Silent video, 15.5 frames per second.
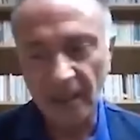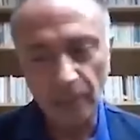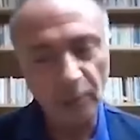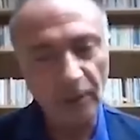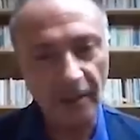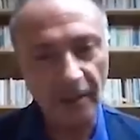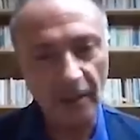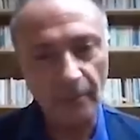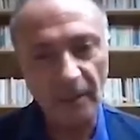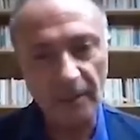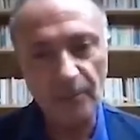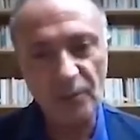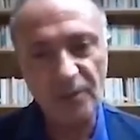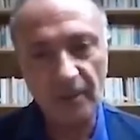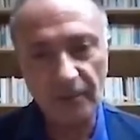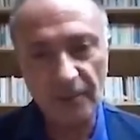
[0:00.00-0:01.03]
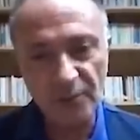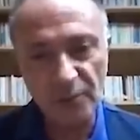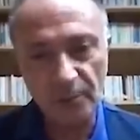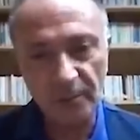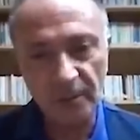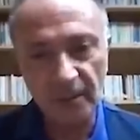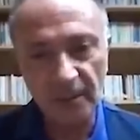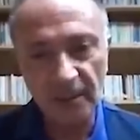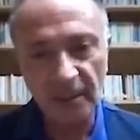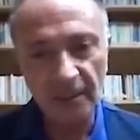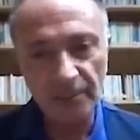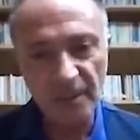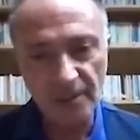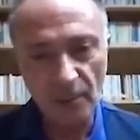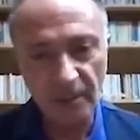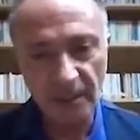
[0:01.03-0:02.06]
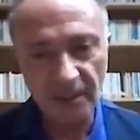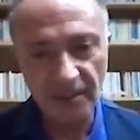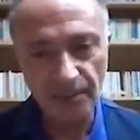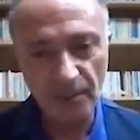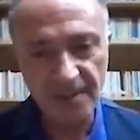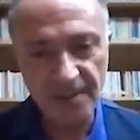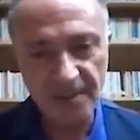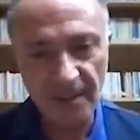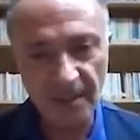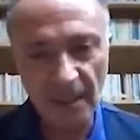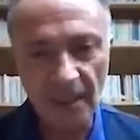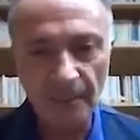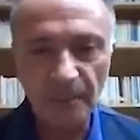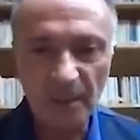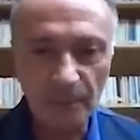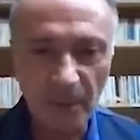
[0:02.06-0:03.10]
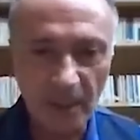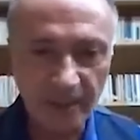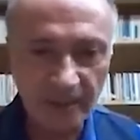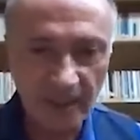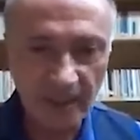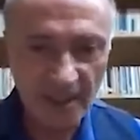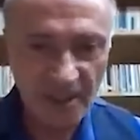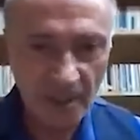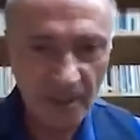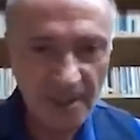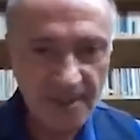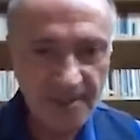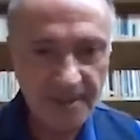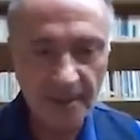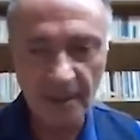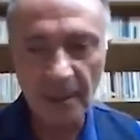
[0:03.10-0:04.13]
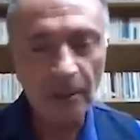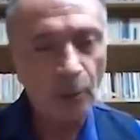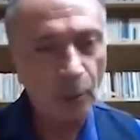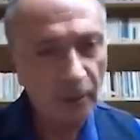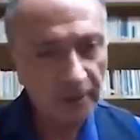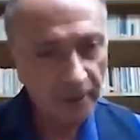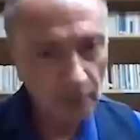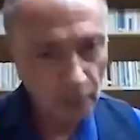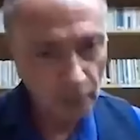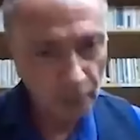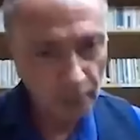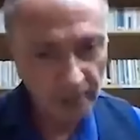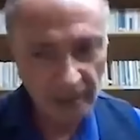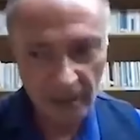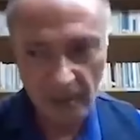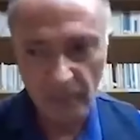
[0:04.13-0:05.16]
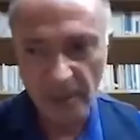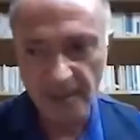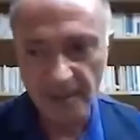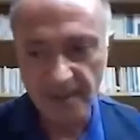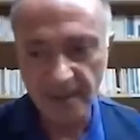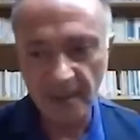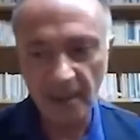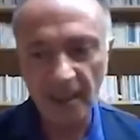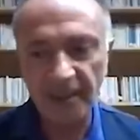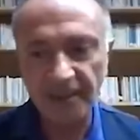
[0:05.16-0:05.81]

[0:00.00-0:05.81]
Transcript: Buna rağmen Mustafa Süpi biz oraya gitmezsek bir partileşemeyiz de orada örgütlenemeyiz de e,